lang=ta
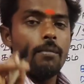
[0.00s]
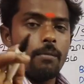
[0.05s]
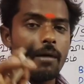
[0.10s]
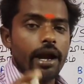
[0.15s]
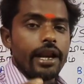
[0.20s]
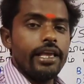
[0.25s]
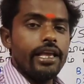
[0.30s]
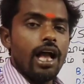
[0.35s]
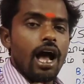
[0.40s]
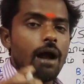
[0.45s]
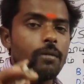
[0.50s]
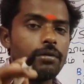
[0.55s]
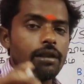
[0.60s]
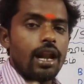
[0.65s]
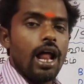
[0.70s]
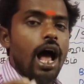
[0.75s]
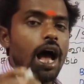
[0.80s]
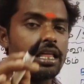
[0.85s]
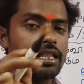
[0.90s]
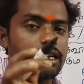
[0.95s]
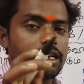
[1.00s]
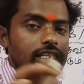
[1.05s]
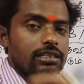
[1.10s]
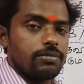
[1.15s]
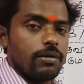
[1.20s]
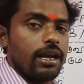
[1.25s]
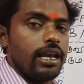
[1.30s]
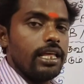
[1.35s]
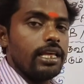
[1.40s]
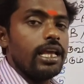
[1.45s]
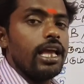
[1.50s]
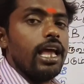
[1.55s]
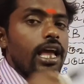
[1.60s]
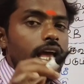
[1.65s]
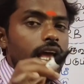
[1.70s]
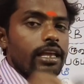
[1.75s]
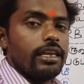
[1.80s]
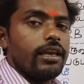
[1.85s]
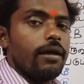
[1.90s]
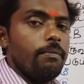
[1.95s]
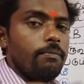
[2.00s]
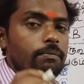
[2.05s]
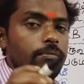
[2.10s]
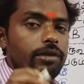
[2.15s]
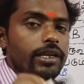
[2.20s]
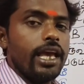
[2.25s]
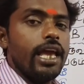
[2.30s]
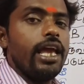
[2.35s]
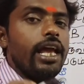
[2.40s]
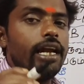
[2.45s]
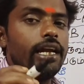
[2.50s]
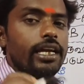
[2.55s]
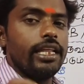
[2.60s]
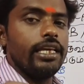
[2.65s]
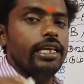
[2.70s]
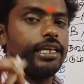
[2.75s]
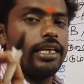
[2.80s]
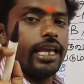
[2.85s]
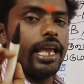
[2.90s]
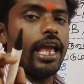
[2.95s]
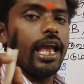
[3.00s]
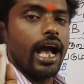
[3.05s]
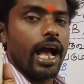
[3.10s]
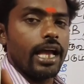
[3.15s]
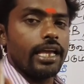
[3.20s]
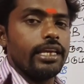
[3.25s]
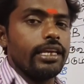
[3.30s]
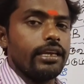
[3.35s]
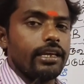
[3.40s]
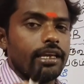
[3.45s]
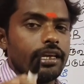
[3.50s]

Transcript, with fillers: மடை அப்படின்னா அதற்கு ஸ்பெல்லிங் எம்ஏடிஏஐ